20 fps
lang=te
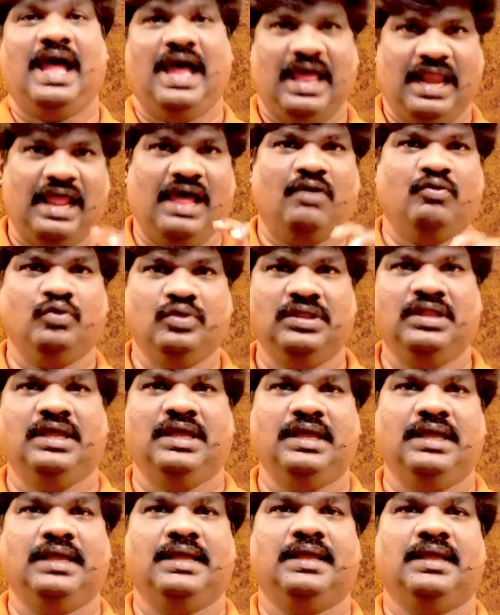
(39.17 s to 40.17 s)
అలా
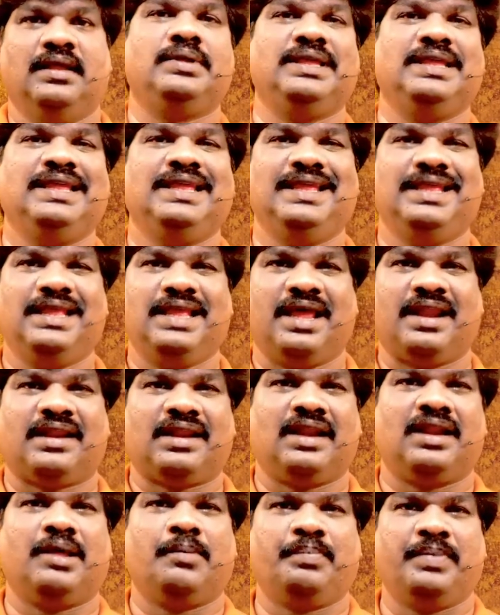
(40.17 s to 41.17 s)
ఉంది ఈ
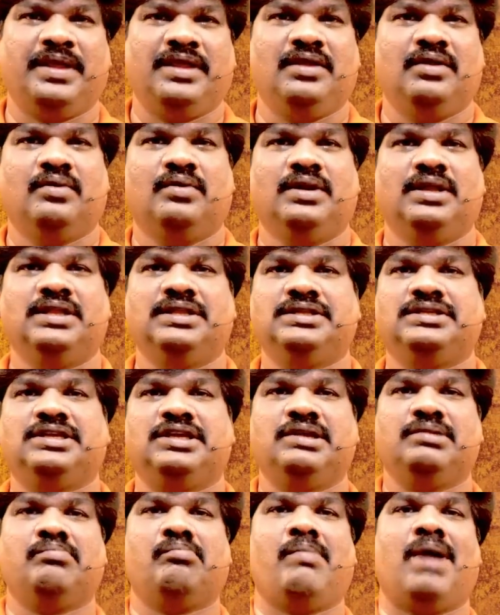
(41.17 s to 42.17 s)
ఎర్రన పెయ్యి
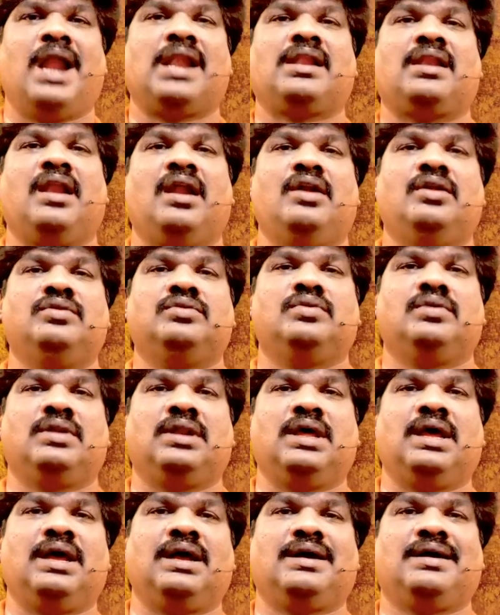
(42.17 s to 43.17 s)
గురించి
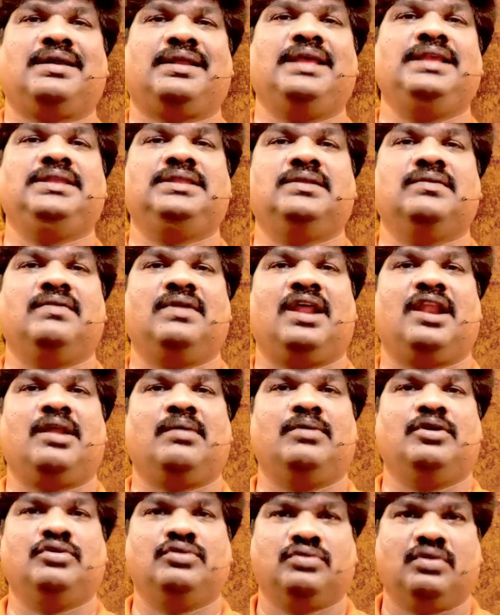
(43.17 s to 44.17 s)
మాట్లాడుతున్న క్రైస్తవులు
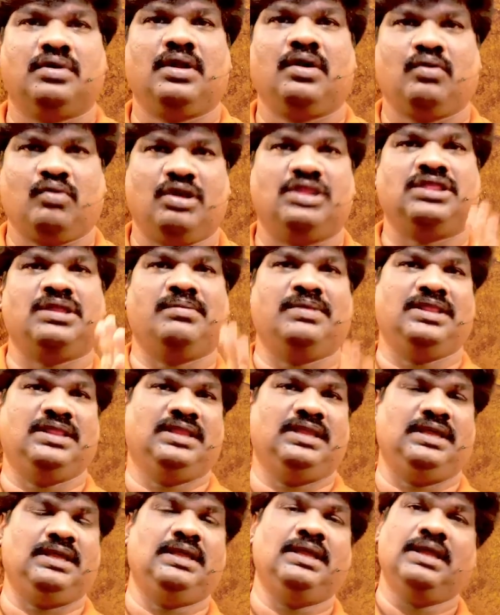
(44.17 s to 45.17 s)
అనబడుతున్న
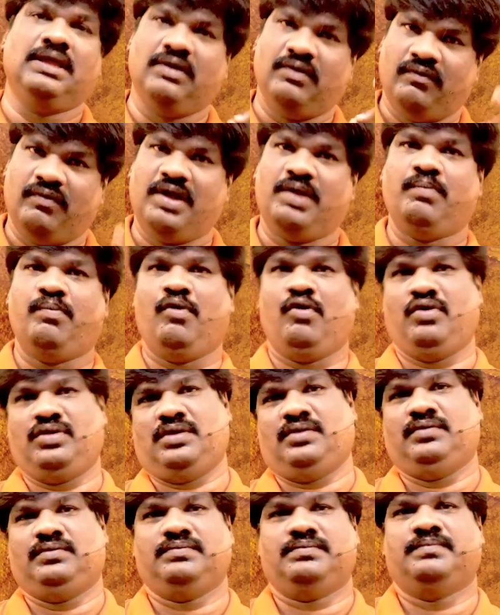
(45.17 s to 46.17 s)
కొంతమంది వారి బోధలు